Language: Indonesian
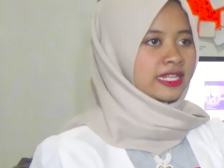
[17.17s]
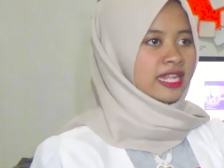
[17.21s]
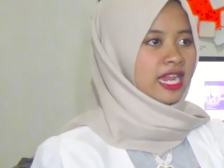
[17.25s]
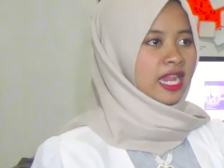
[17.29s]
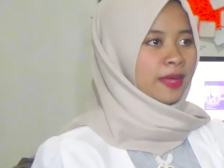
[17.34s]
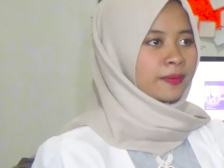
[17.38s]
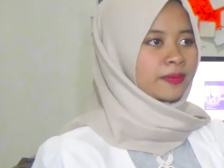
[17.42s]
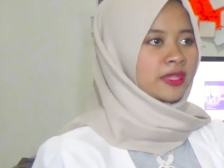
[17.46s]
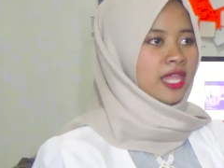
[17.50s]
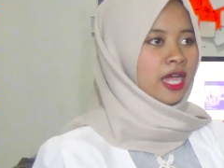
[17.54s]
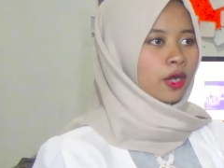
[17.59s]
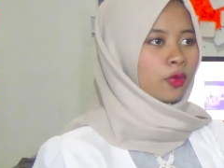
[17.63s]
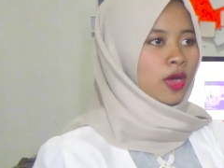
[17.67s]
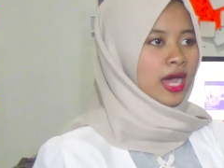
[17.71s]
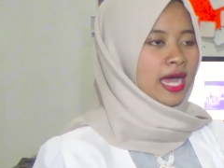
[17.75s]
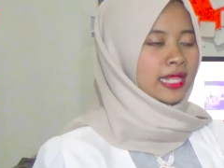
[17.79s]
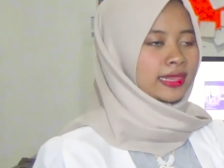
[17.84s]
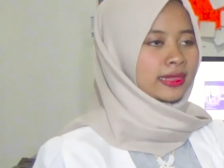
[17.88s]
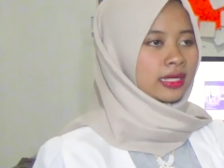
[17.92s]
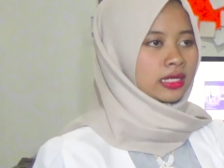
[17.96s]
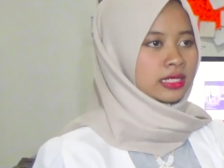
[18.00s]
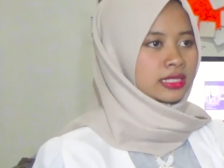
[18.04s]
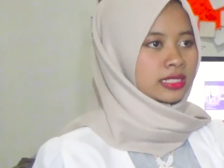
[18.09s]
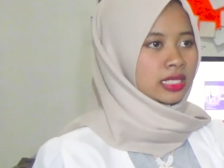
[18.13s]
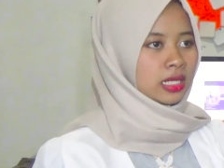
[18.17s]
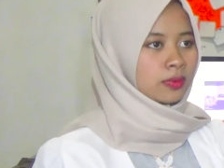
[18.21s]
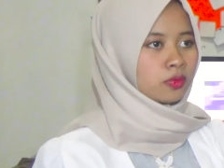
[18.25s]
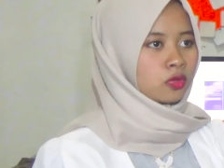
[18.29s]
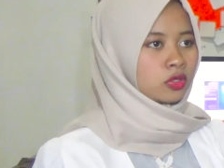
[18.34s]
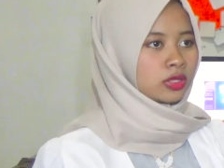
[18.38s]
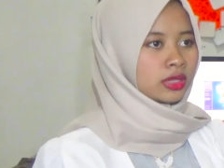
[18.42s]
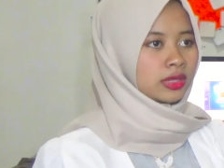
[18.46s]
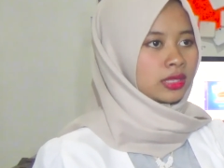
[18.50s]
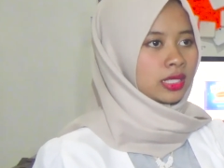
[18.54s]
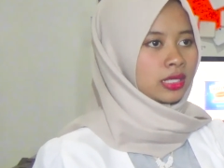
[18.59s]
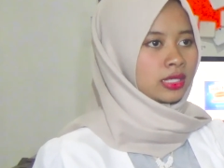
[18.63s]
Dalam dakwaan
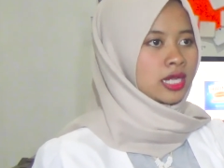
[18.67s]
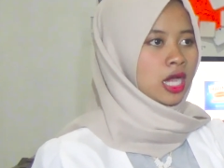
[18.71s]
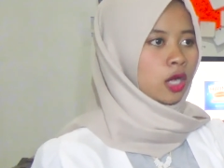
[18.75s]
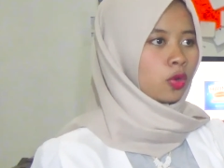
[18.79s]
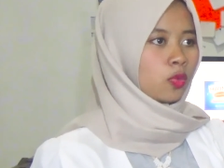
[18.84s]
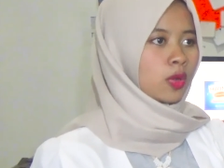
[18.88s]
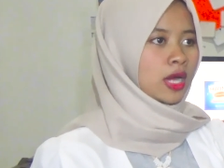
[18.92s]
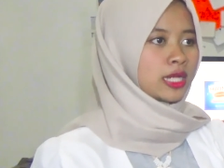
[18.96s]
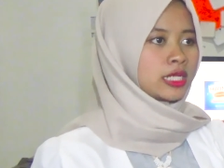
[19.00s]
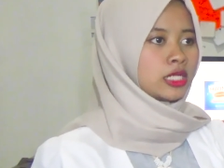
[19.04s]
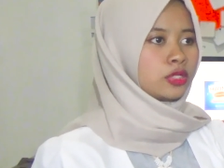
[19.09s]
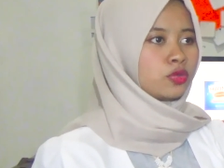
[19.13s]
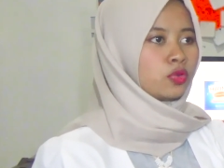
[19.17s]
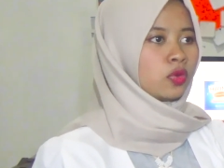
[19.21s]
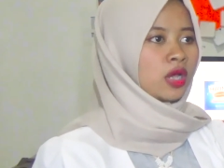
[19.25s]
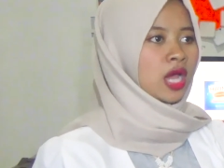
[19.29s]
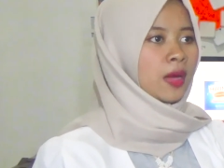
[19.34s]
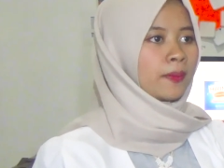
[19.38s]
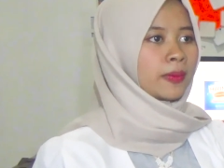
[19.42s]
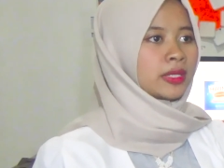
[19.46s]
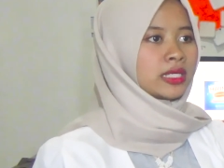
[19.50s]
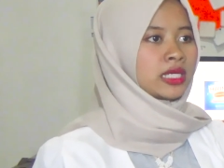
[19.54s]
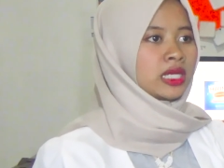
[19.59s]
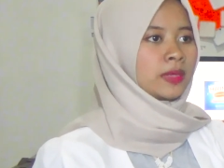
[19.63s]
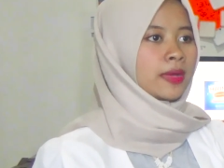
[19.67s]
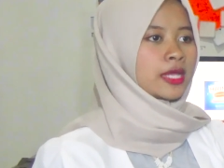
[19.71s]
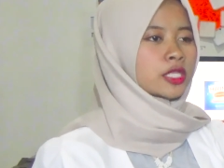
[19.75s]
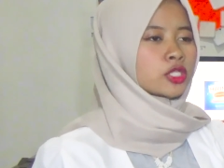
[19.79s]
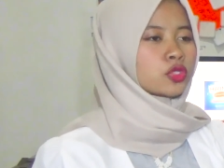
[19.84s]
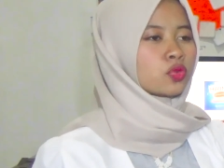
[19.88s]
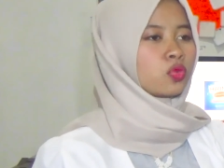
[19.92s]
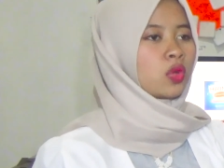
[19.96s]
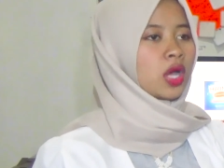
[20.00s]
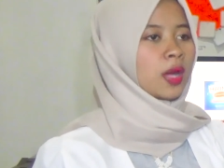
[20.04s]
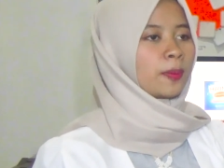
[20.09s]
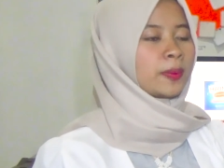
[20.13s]
tersebut, terdakwa diduga menerima
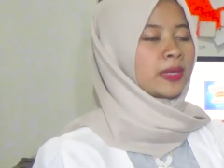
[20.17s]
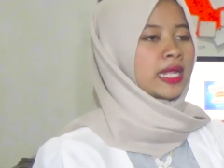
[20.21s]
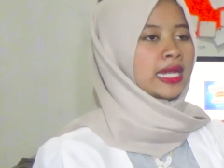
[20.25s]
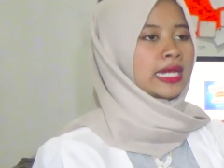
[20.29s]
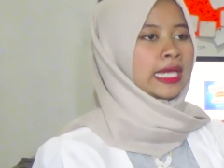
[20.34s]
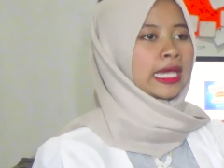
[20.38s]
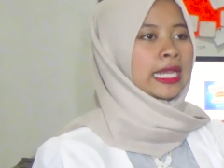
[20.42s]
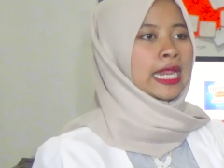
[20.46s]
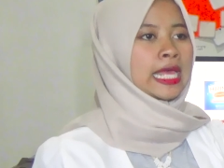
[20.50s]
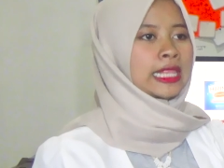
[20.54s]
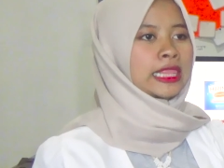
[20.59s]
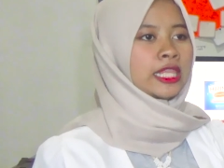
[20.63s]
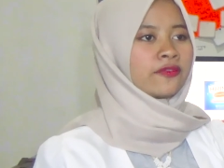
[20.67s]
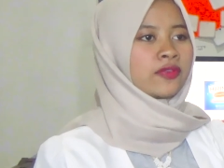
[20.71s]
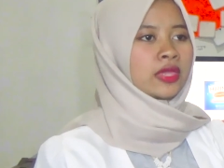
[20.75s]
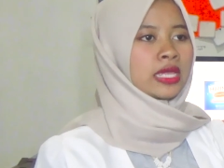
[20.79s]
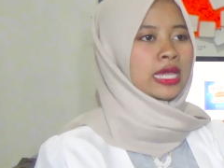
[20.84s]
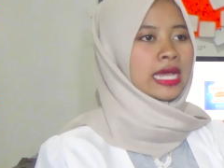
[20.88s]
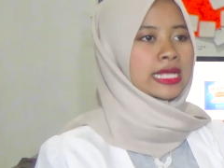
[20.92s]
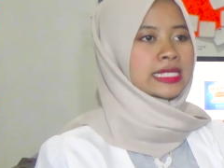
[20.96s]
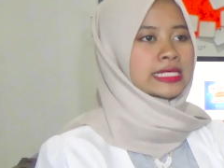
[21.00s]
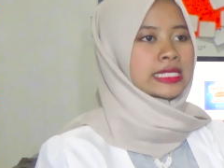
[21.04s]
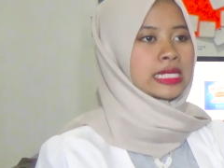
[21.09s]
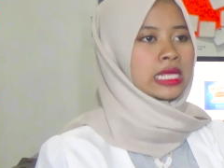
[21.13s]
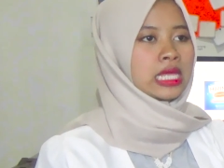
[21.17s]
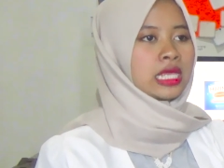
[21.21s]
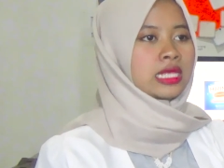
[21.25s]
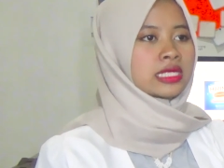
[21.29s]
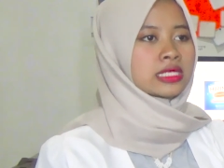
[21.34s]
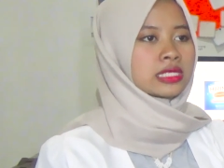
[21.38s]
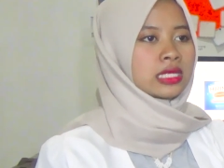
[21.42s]
suap dan gratifikasi